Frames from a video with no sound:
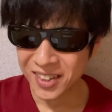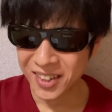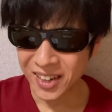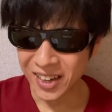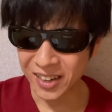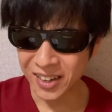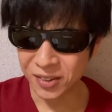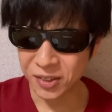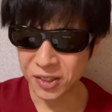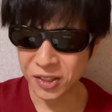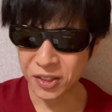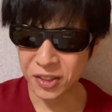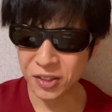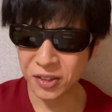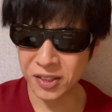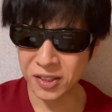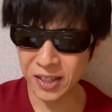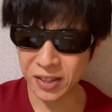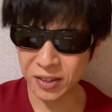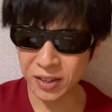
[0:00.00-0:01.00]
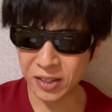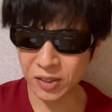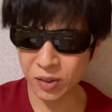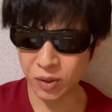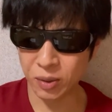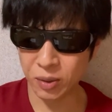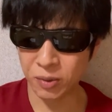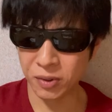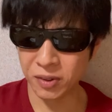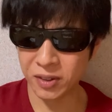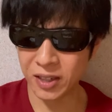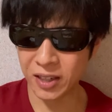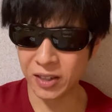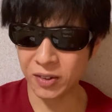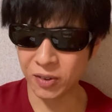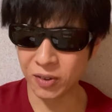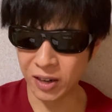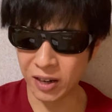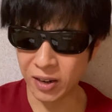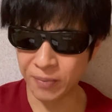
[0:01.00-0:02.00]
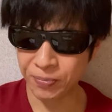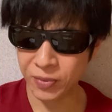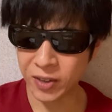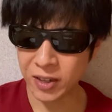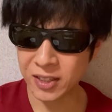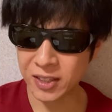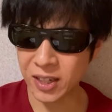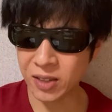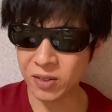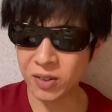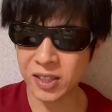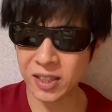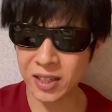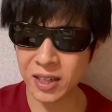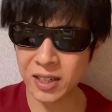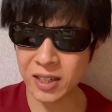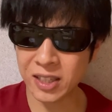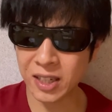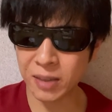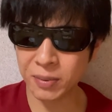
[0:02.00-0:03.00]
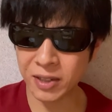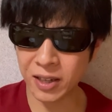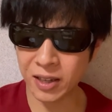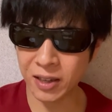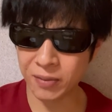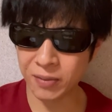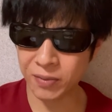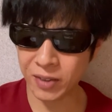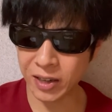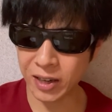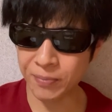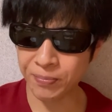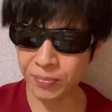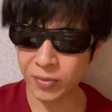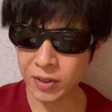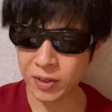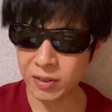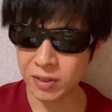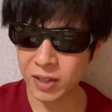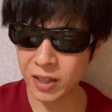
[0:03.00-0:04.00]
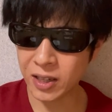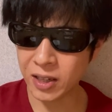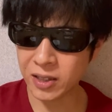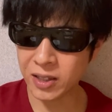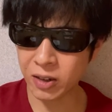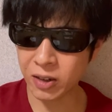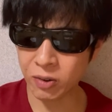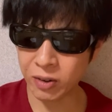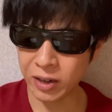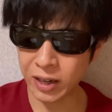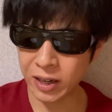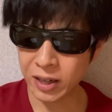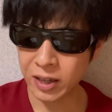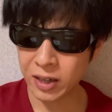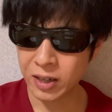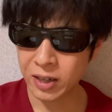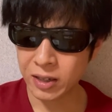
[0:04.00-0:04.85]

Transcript: あの受給して暮らそうと思ってるのか、ちゃんとしっかり調べてね、出たんだろうね。